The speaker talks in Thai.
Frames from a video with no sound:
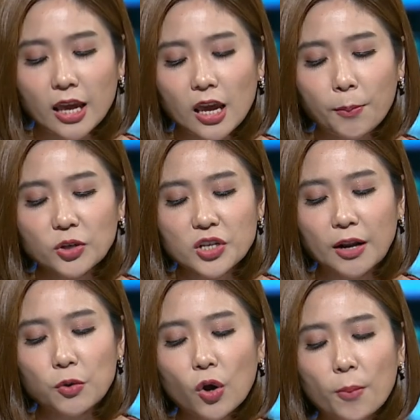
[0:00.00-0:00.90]
ที่พจ
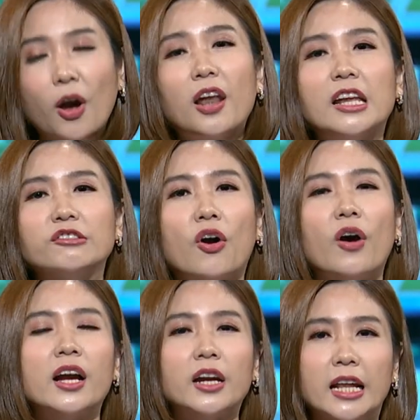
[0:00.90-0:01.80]
นานุกรมคอลลินส์
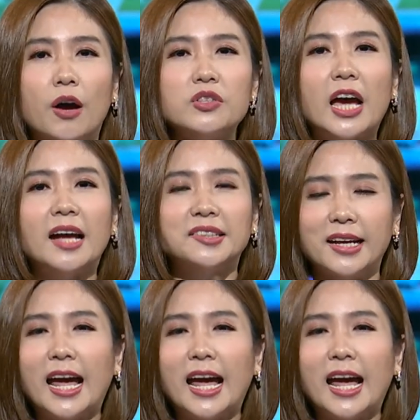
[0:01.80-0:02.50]
ของอังกฤษเขาจะ